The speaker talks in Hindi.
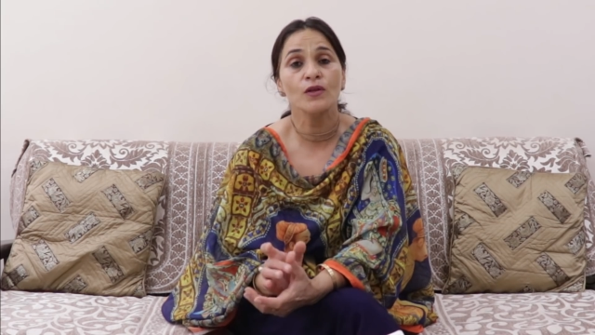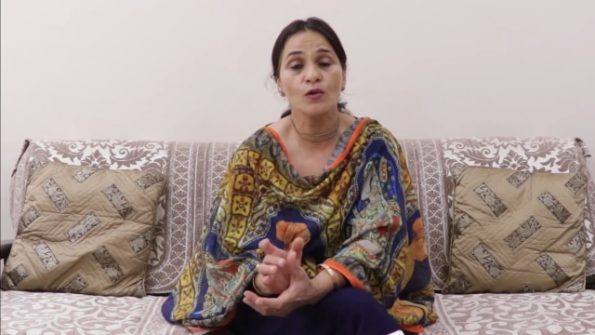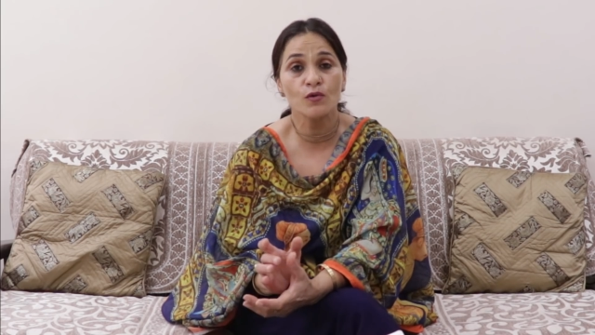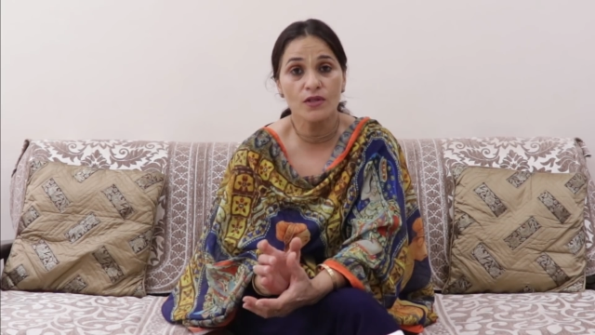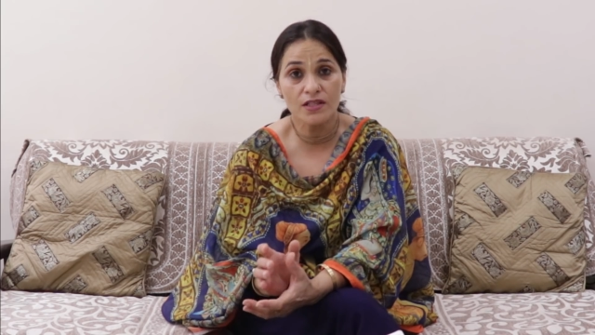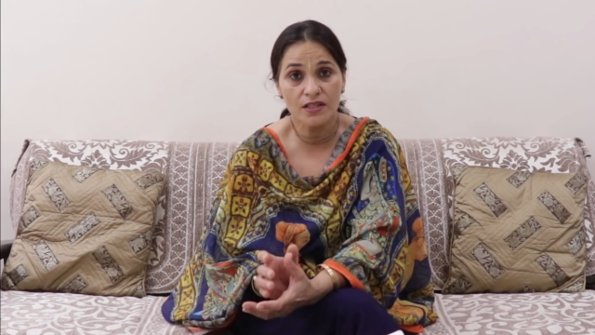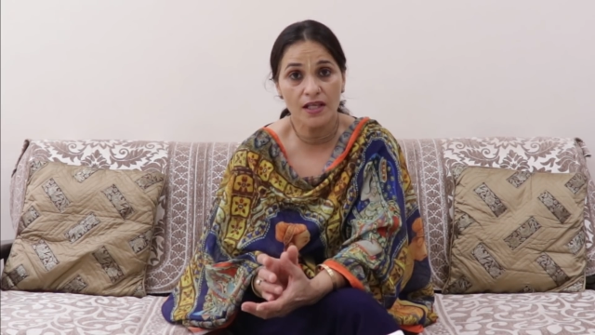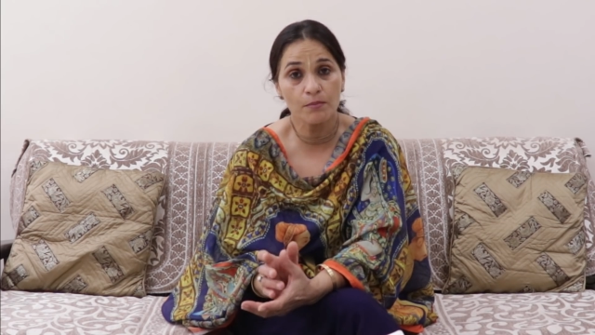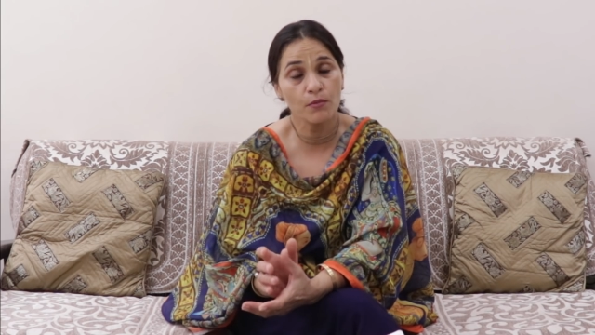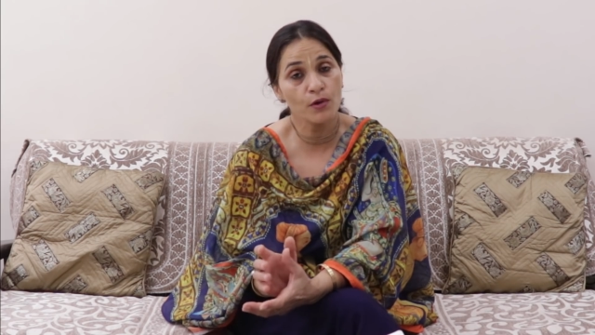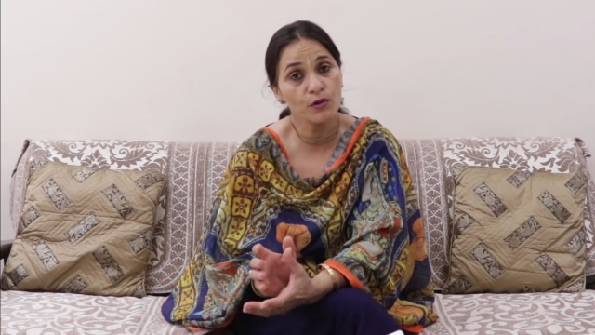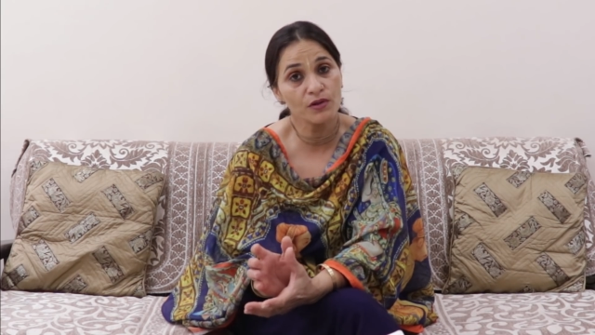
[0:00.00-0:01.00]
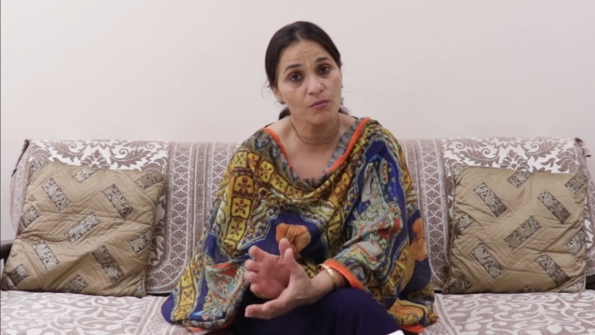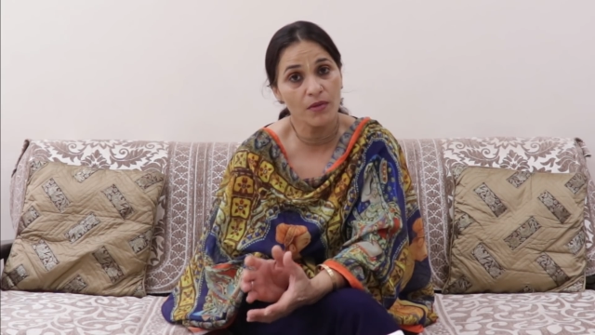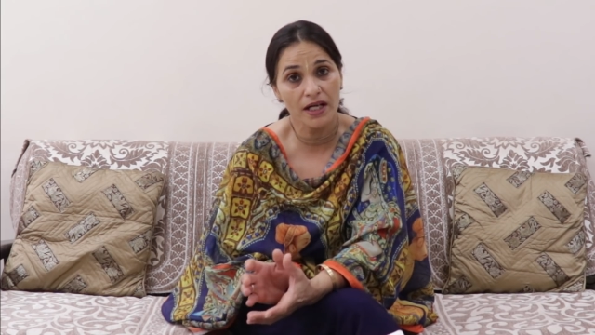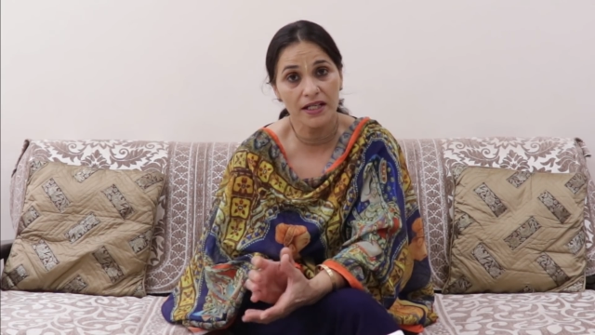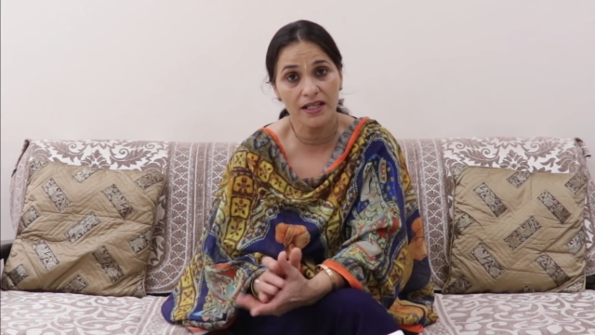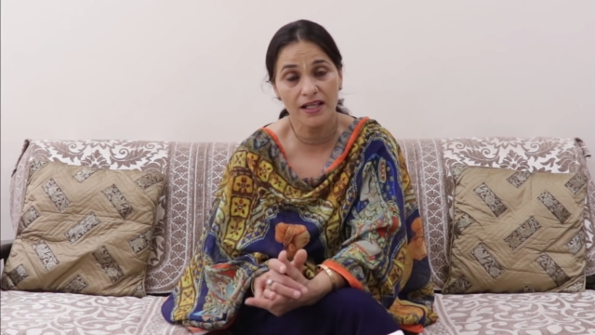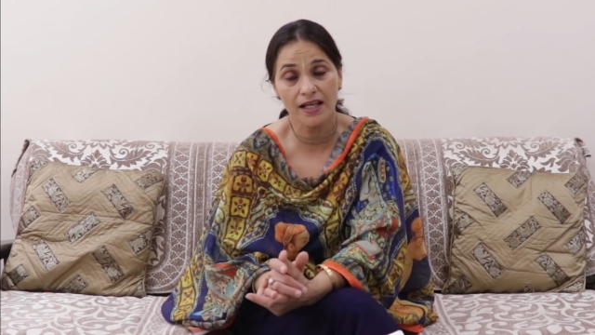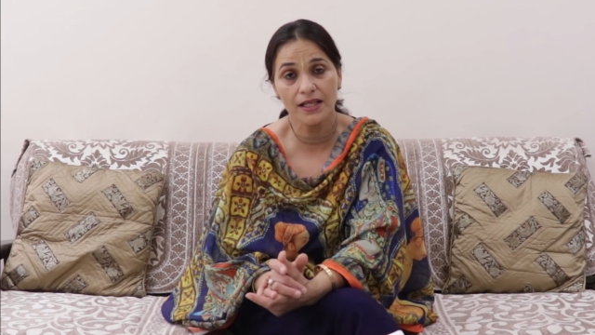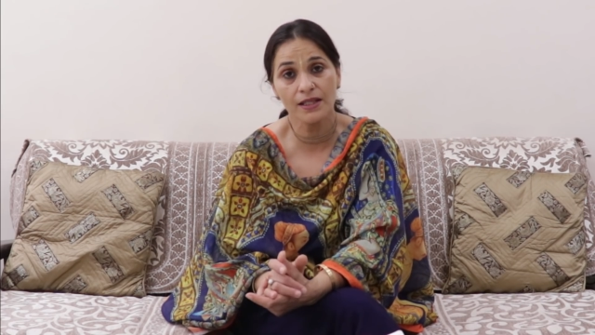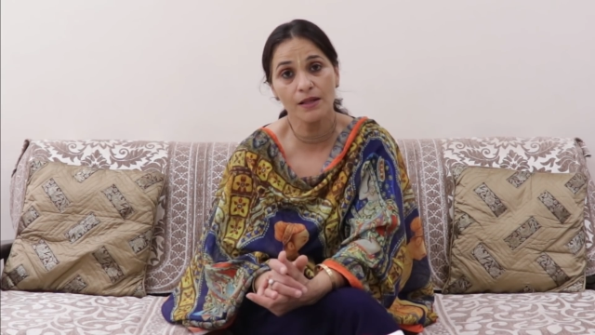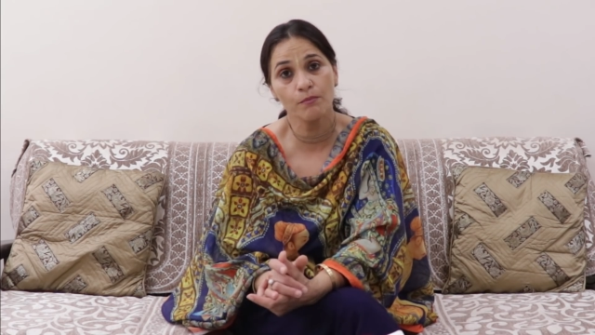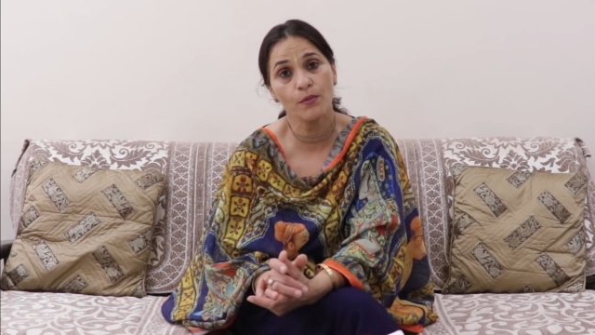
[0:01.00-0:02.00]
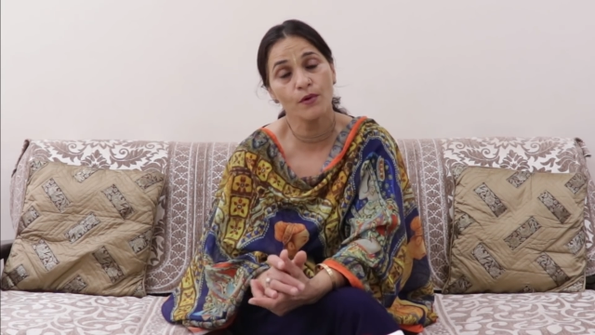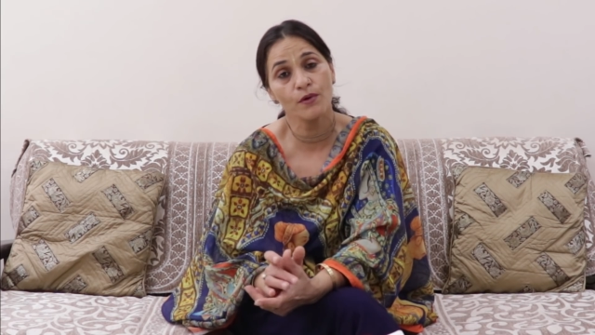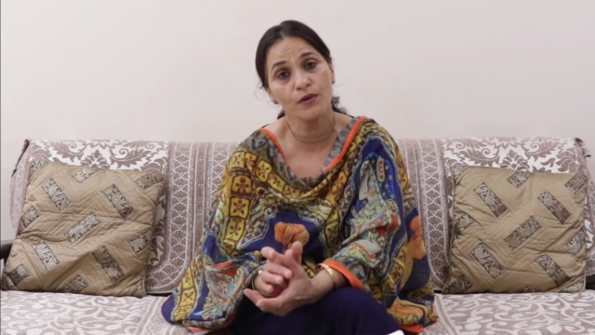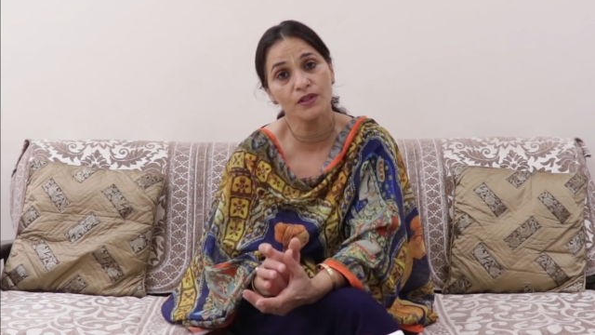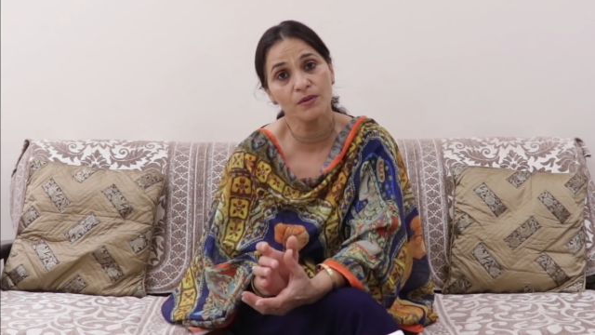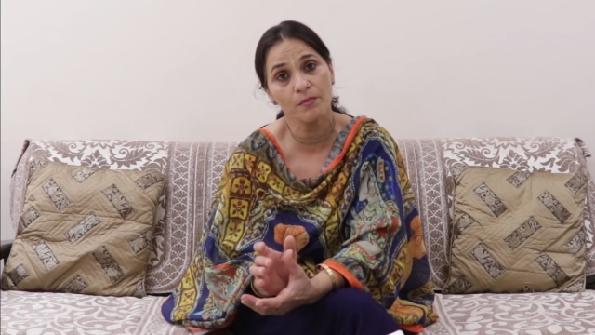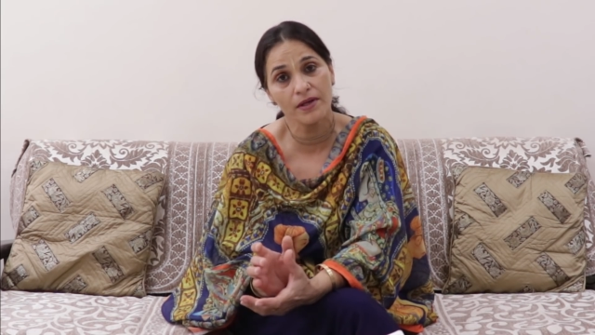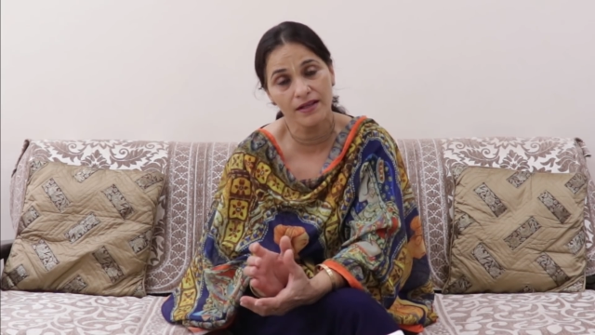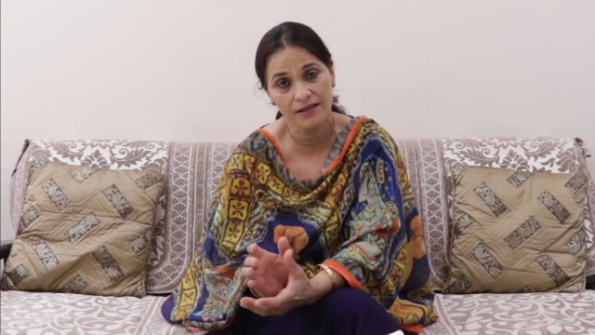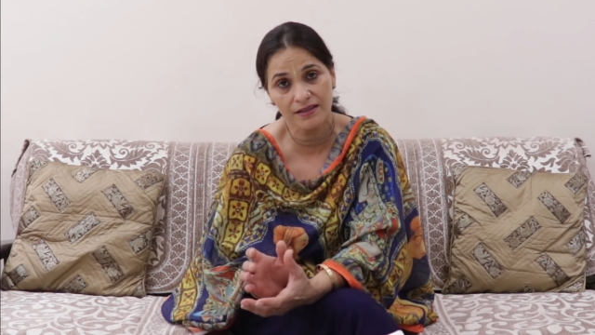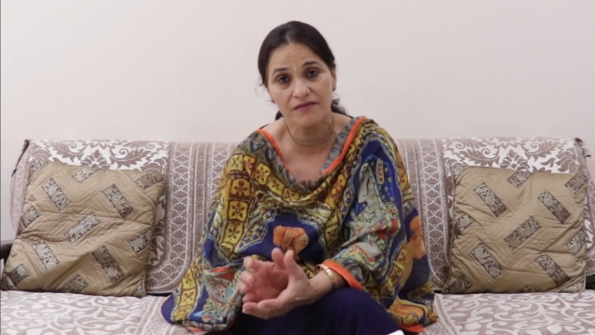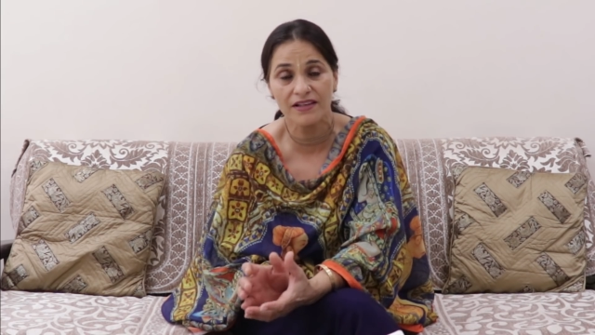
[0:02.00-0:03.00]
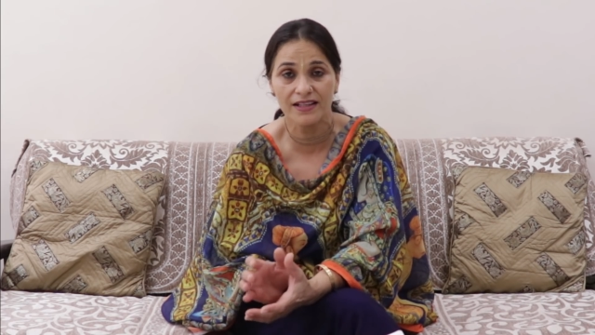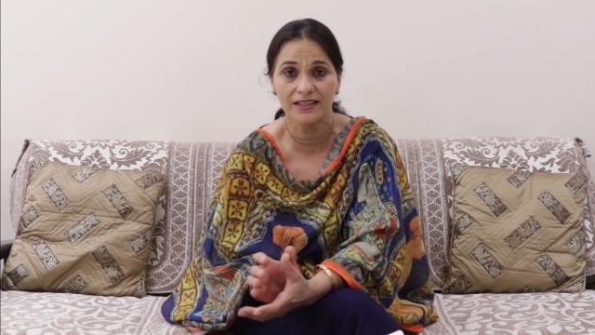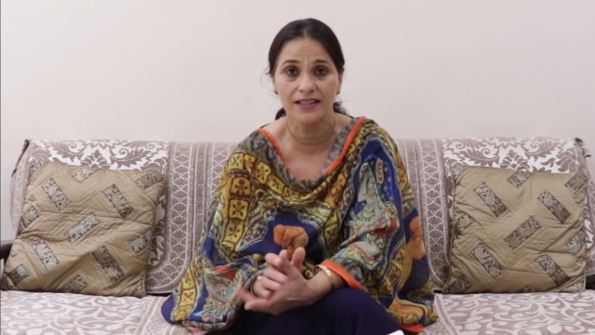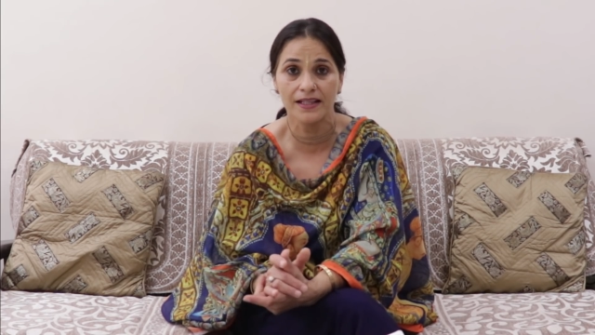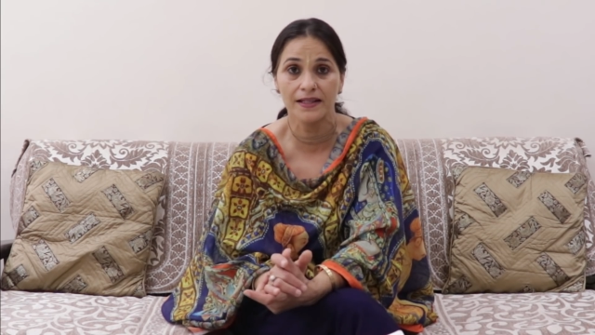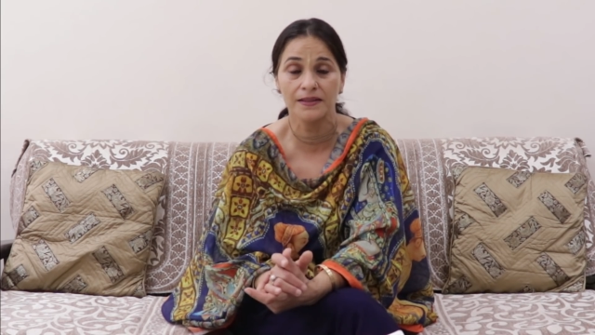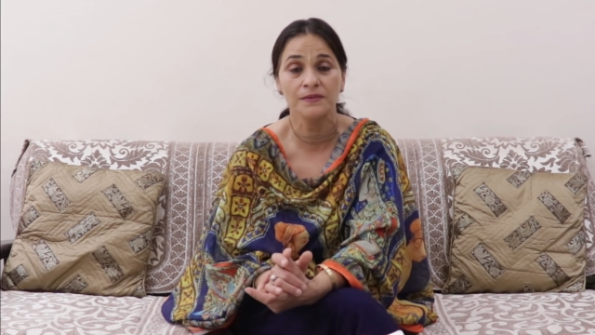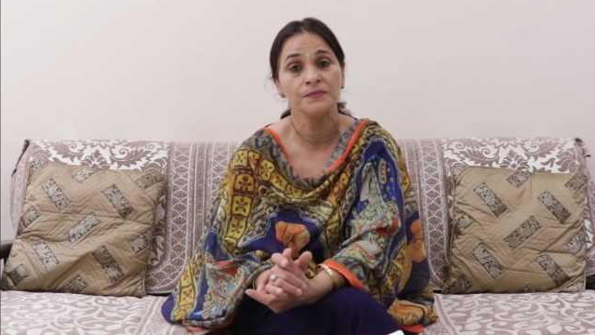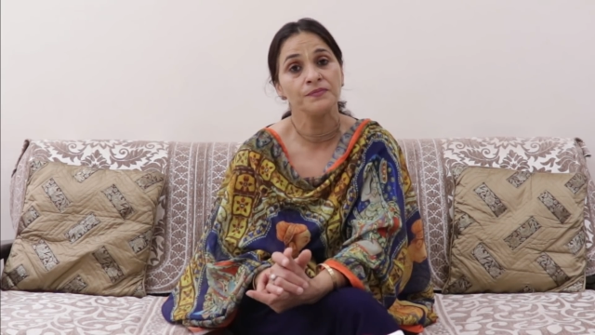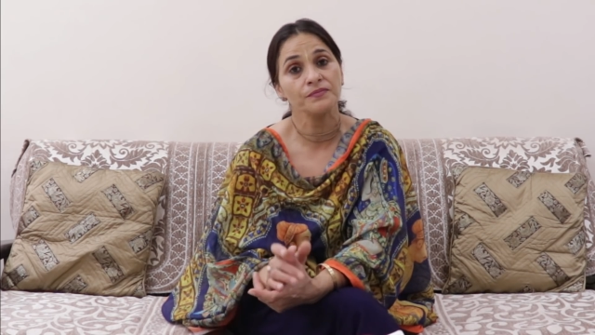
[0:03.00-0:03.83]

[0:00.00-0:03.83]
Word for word: तो इसके बहुत मायने हैं ये बहुत महत्व रखते हैं